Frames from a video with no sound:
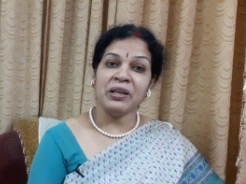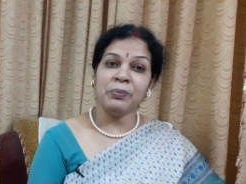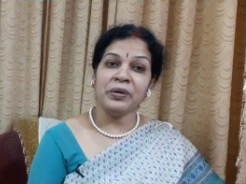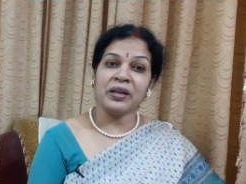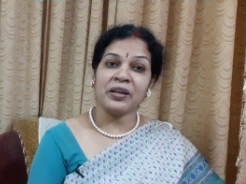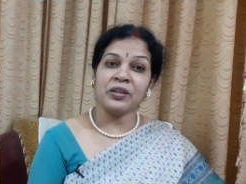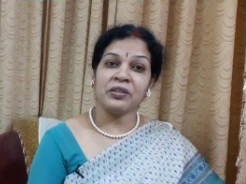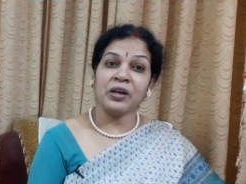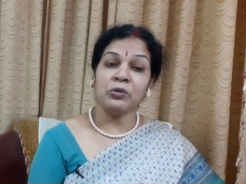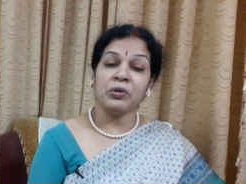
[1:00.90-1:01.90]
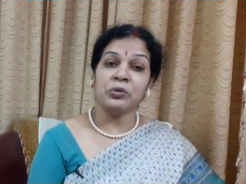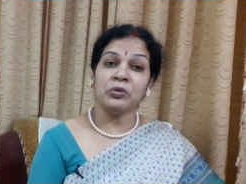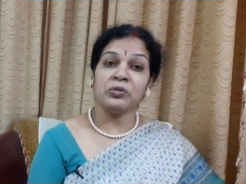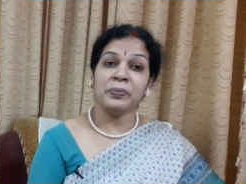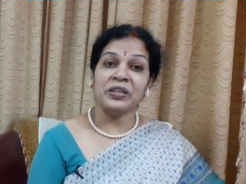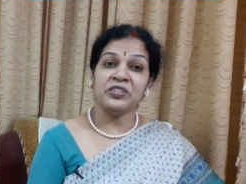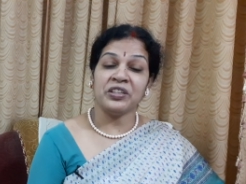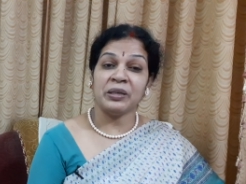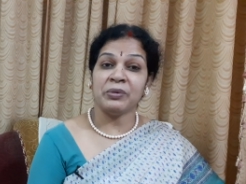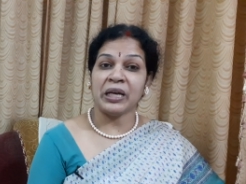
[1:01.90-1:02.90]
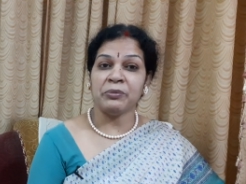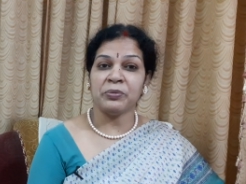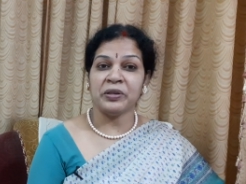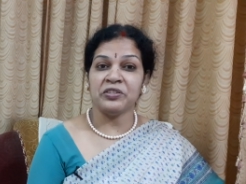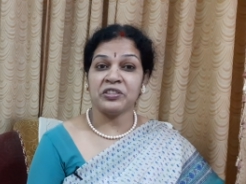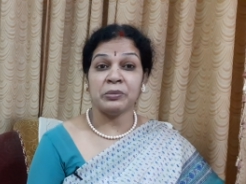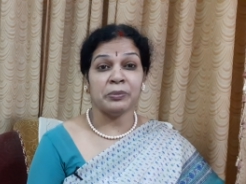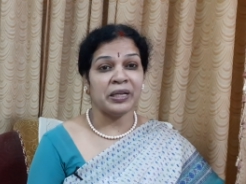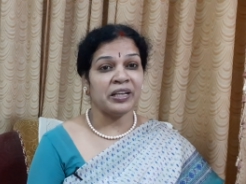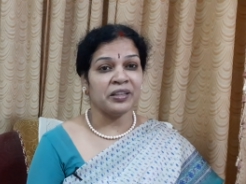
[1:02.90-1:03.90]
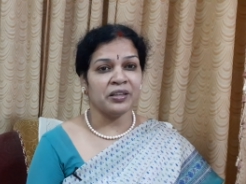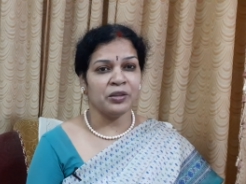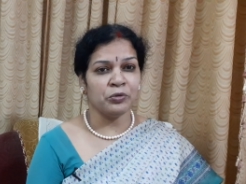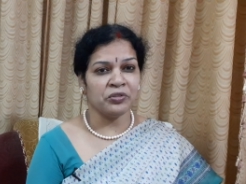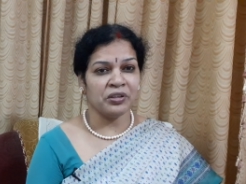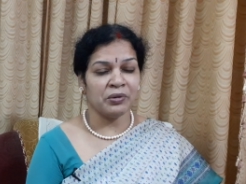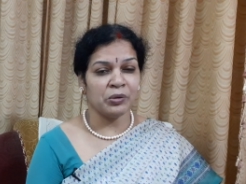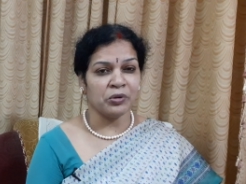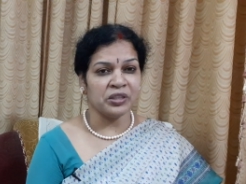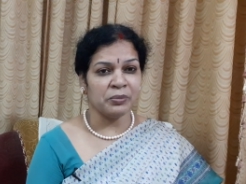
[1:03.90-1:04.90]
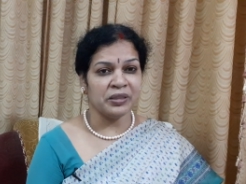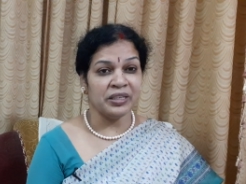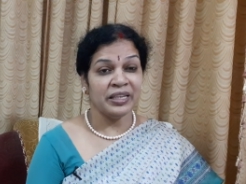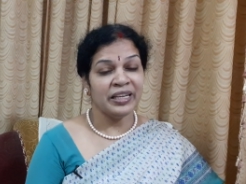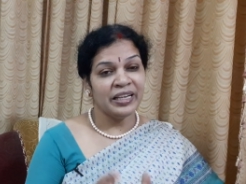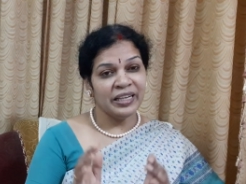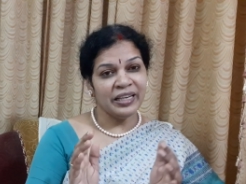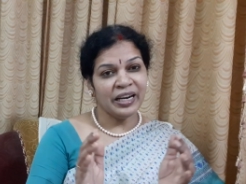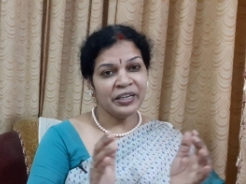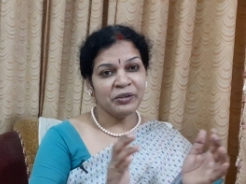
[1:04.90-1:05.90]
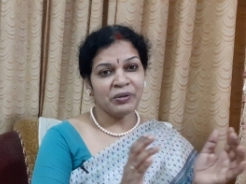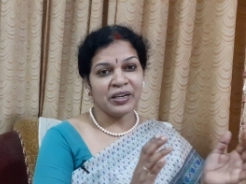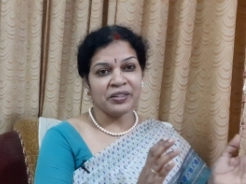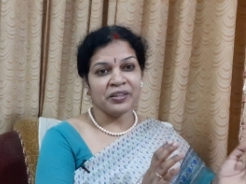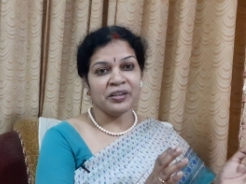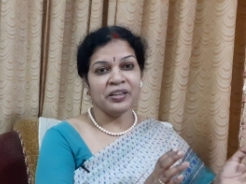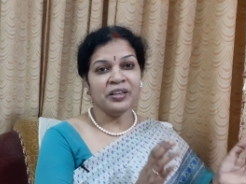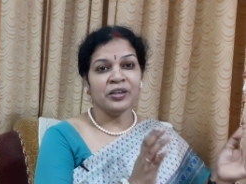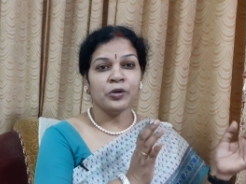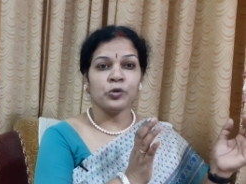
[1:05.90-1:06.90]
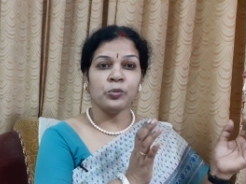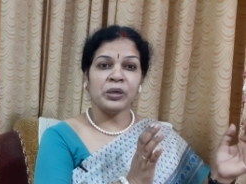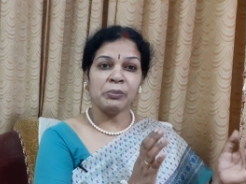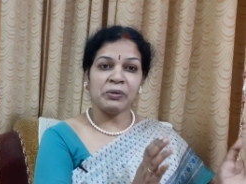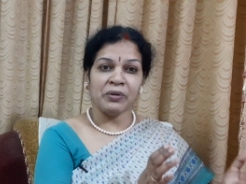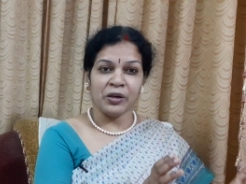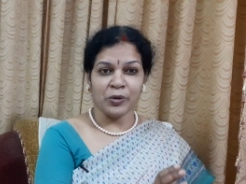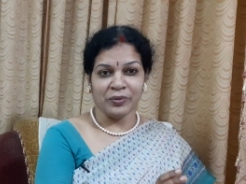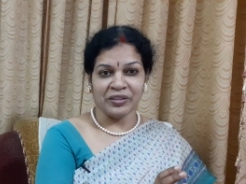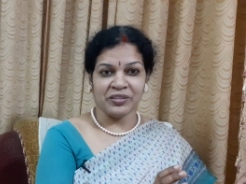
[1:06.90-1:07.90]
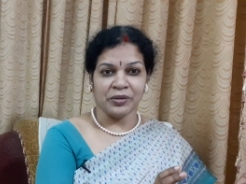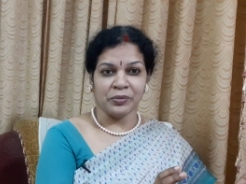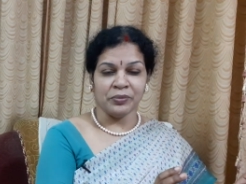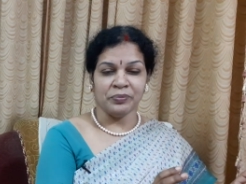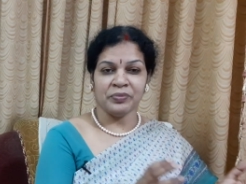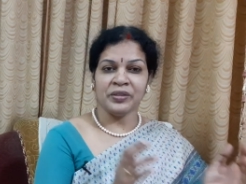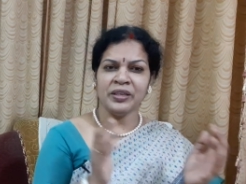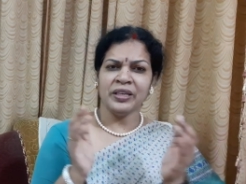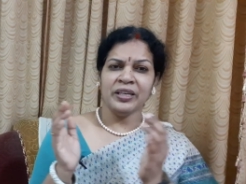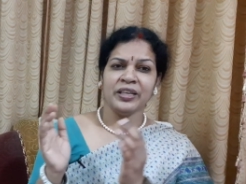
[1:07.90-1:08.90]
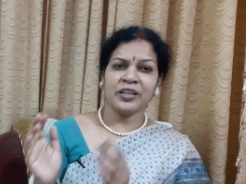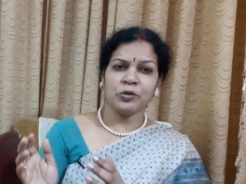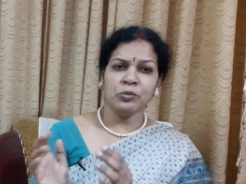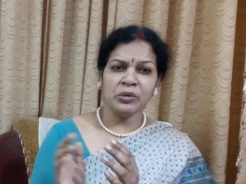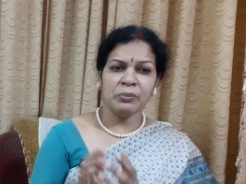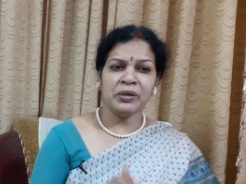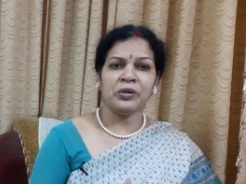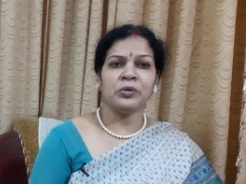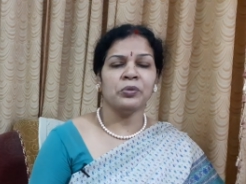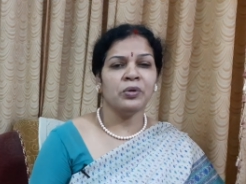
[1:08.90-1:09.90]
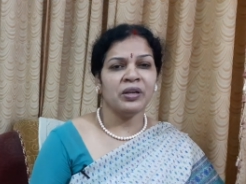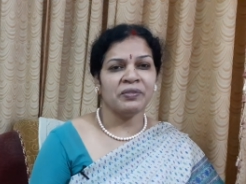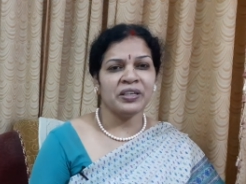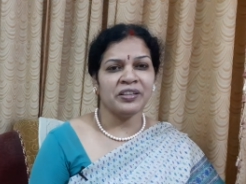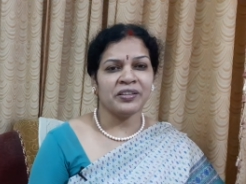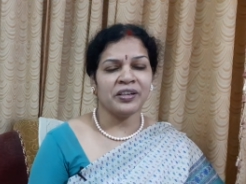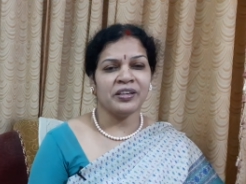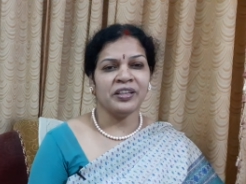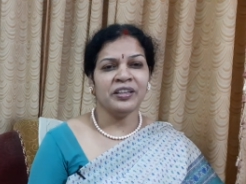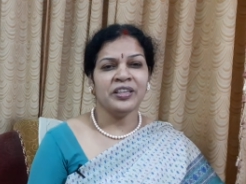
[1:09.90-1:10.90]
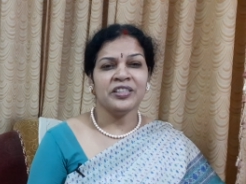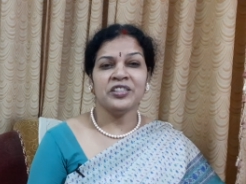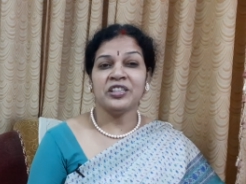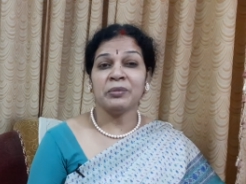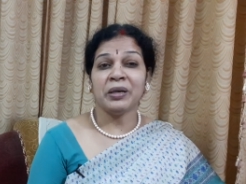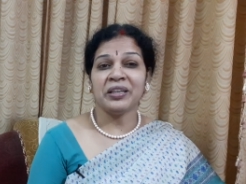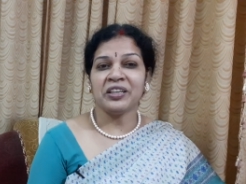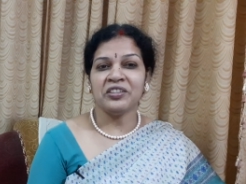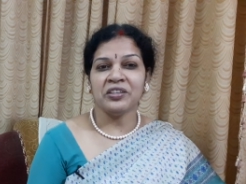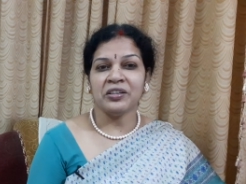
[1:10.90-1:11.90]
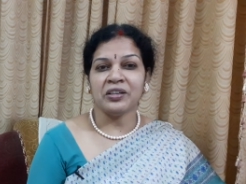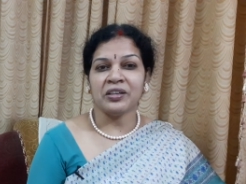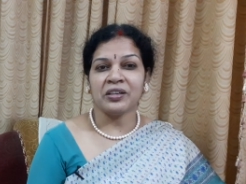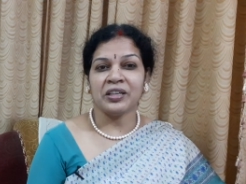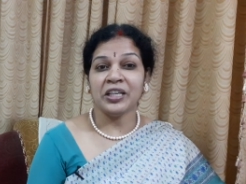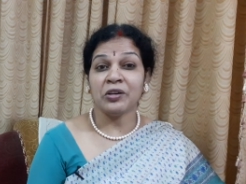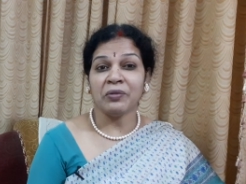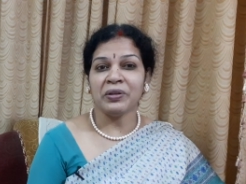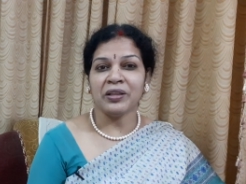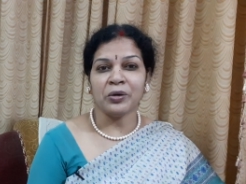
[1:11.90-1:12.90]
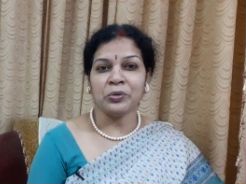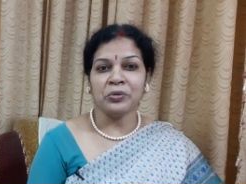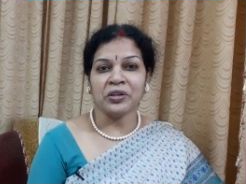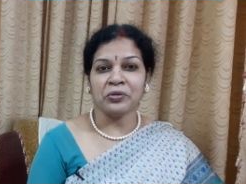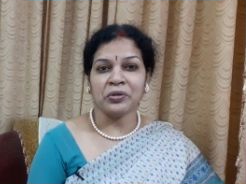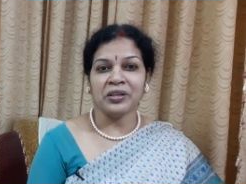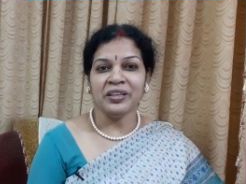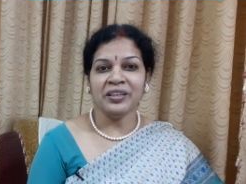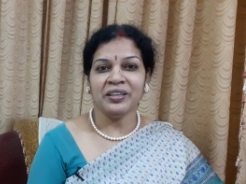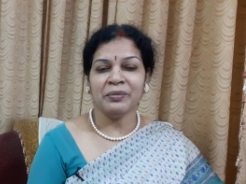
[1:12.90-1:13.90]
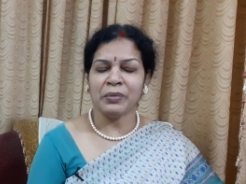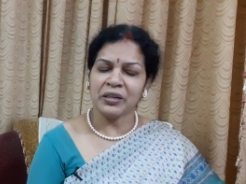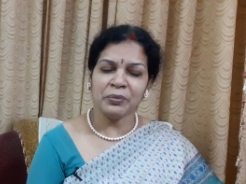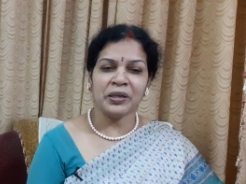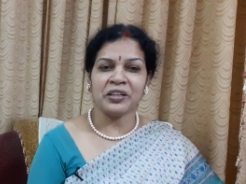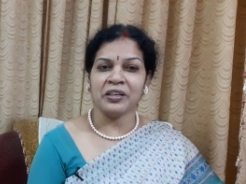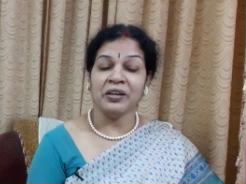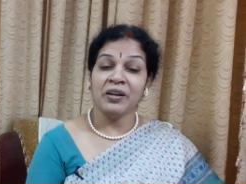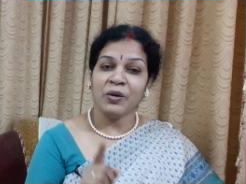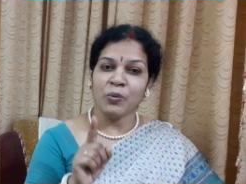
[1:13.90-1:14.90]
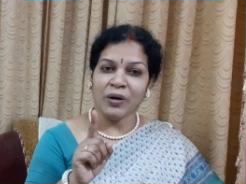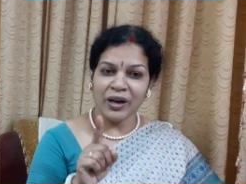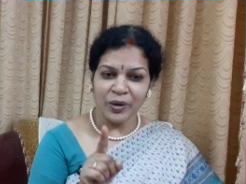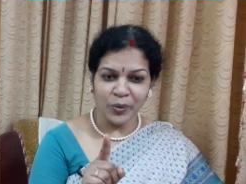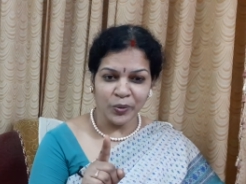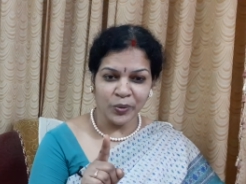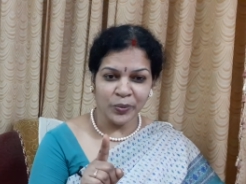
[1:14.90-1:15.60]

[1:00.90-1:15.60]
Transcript: వెళ్ళిపోయి అక్కడ సాధువులతో స్పెండ్ చేయడం టైం స్పెండ్ చేసి హిమాలయ అందాలు చూసేవాళ్ళు కొంతమంది ఇలాంటి వాళ్ళందరినీ రూమ్ నెంబర్ వన్లో వేశారు ఇక రూమ్ నెంబర్ టూలో ఎవరిని వేశారంటే చీటికి మాటికి టీ కాఫీలు తాగుతుంటారు చూడండి మాటి మాటికి వాళ్ళు